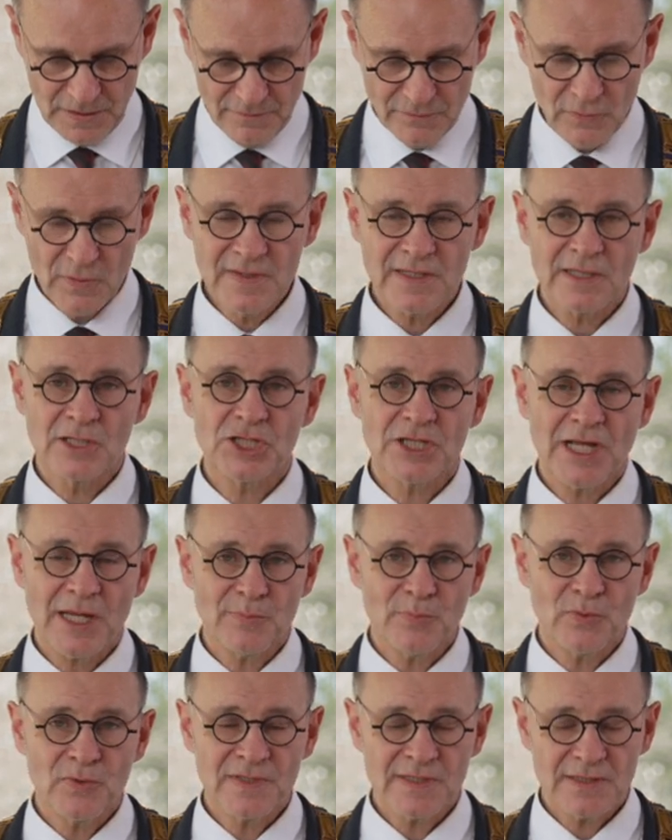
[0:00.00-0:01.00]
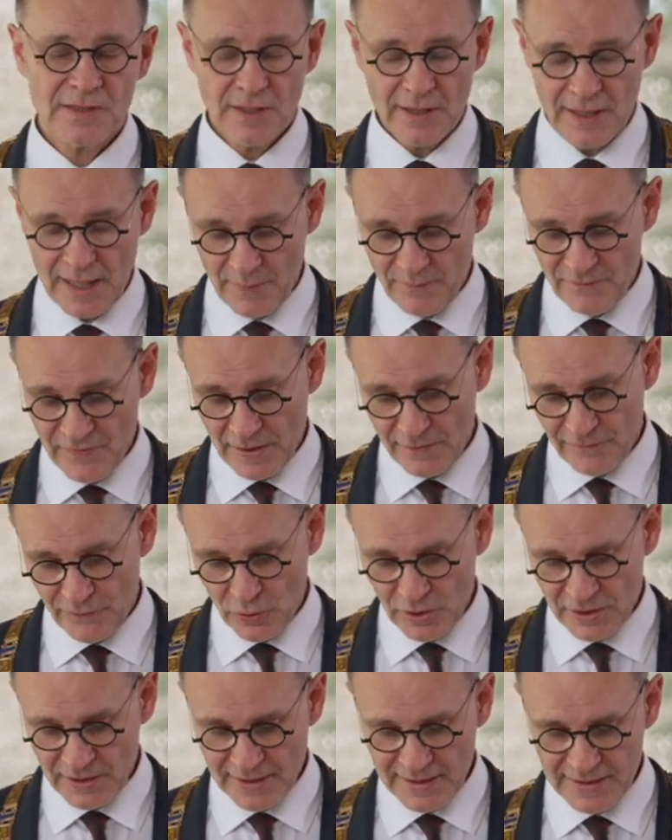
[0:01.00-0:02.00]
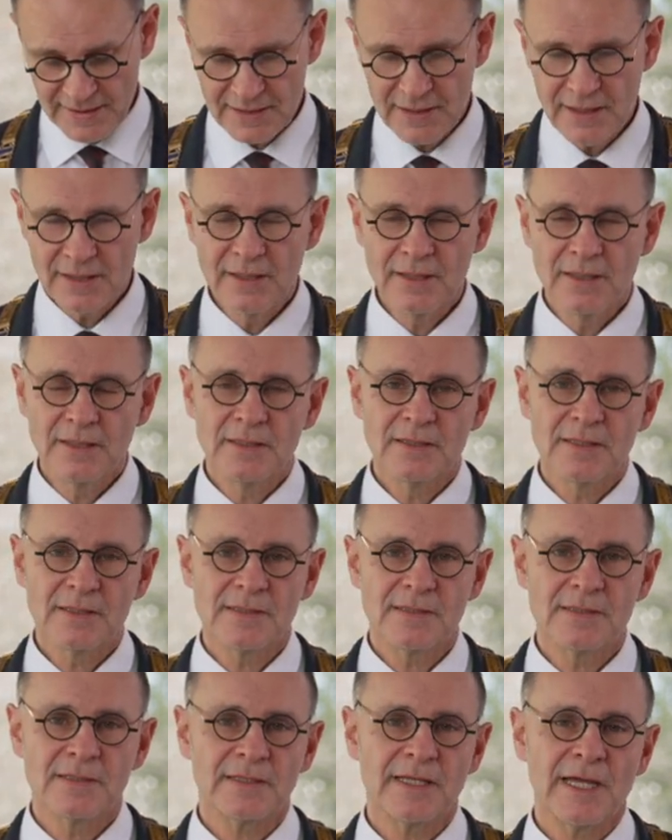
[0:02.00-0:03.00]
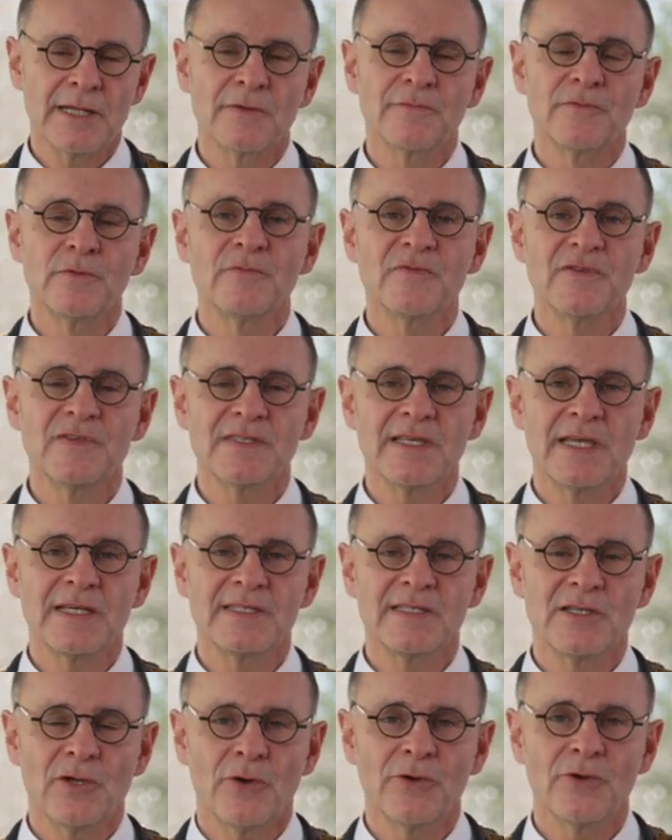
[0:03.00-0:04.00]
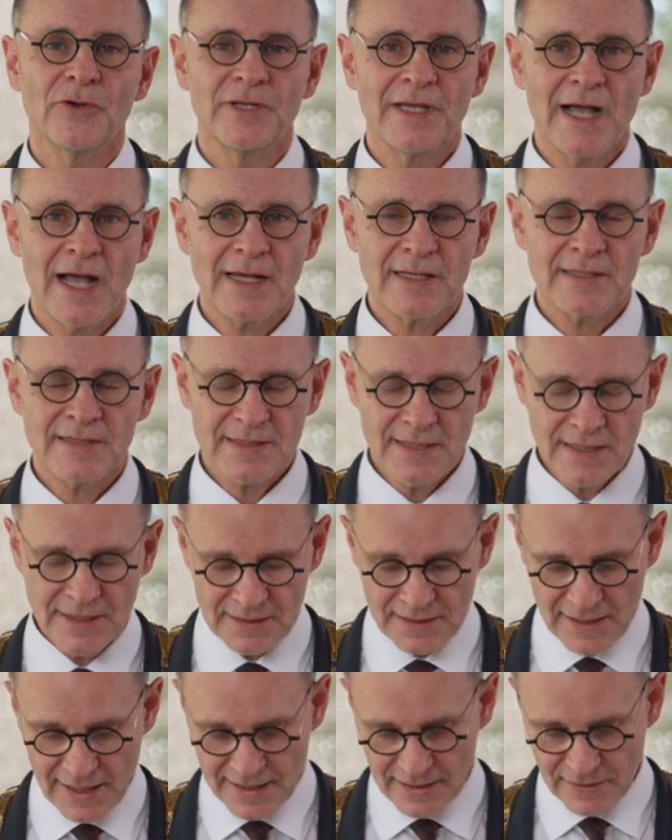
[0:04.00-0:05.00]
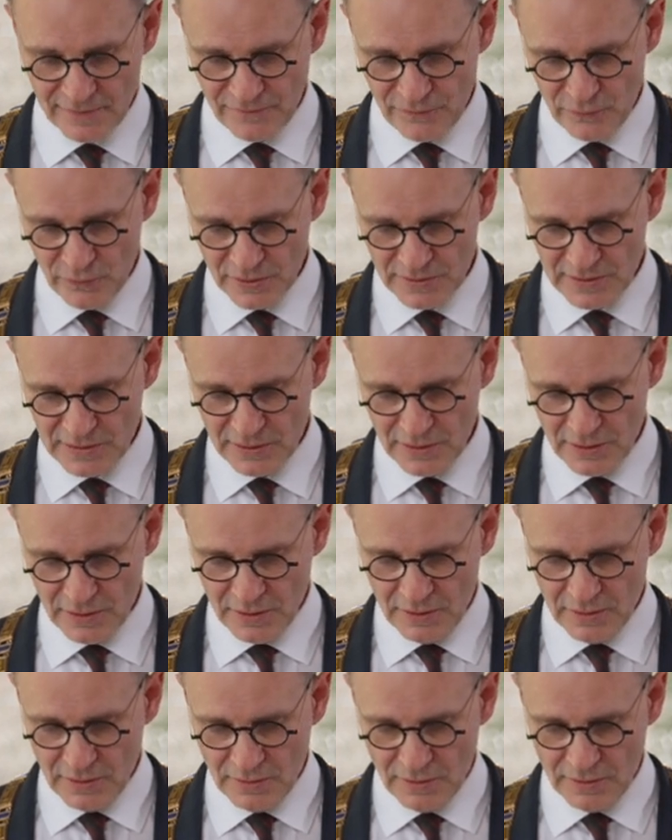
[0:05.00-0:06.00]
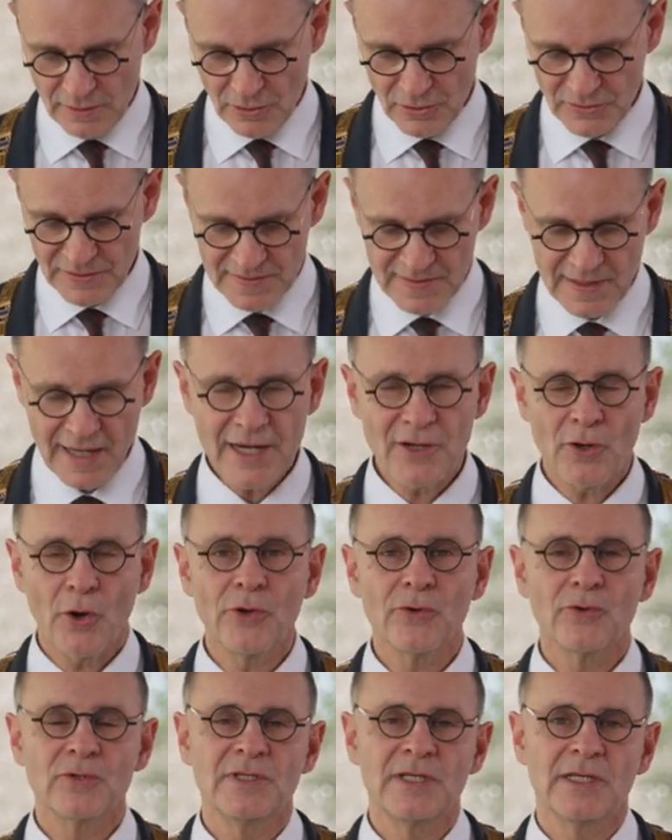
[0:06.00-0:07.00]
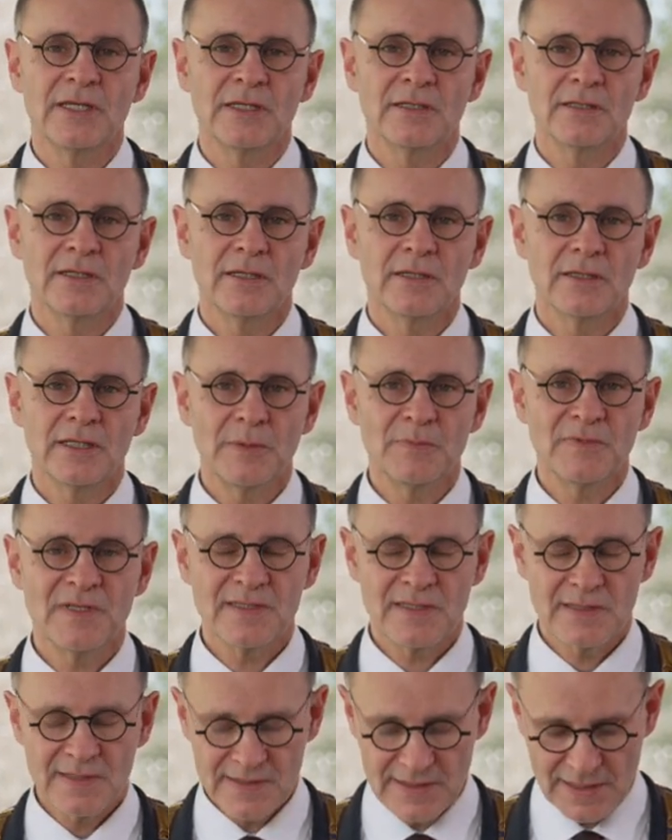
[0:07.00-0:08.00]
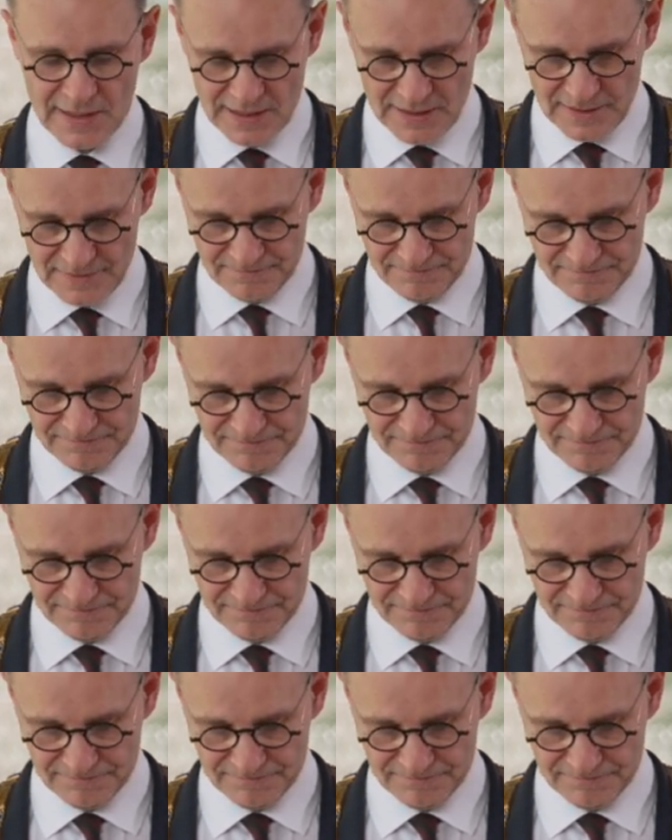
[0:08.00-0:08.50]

Für unseren Stadtbus haben wir erfolgreich das 365 Euro Jahresticket eingeführt und auch das 1 Euro Ticket gibt es in Singen.